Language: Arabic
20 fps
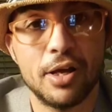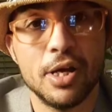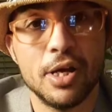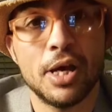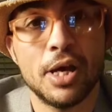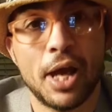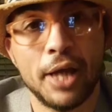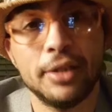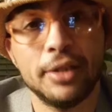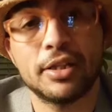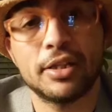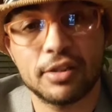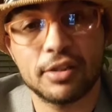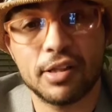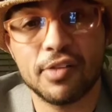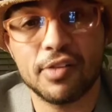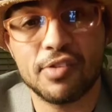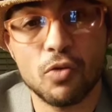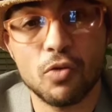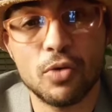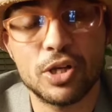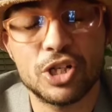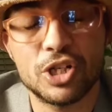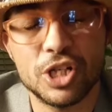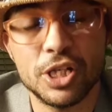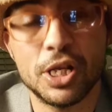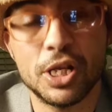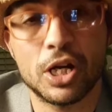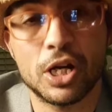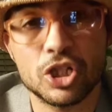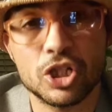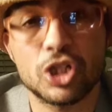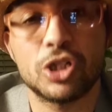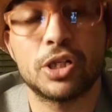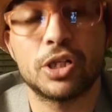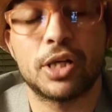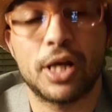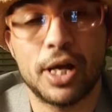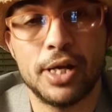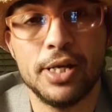عند تتزوجين رجل
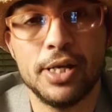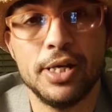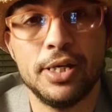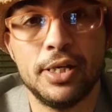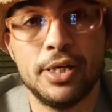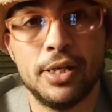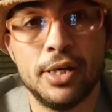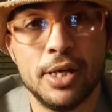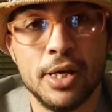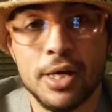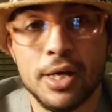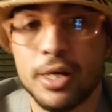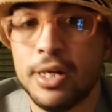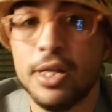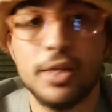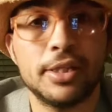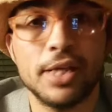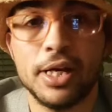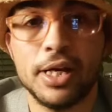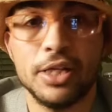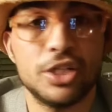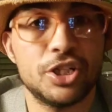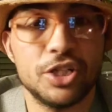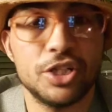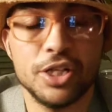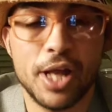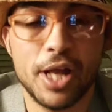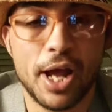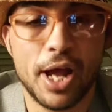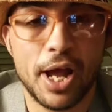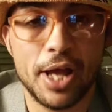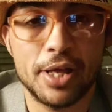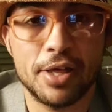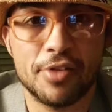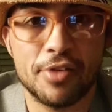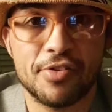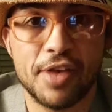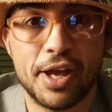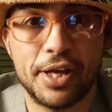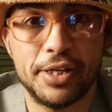غني لا تعيشين حياة
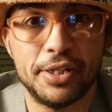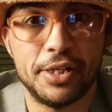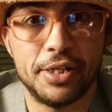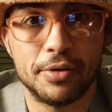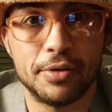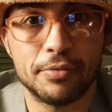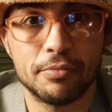سعيدة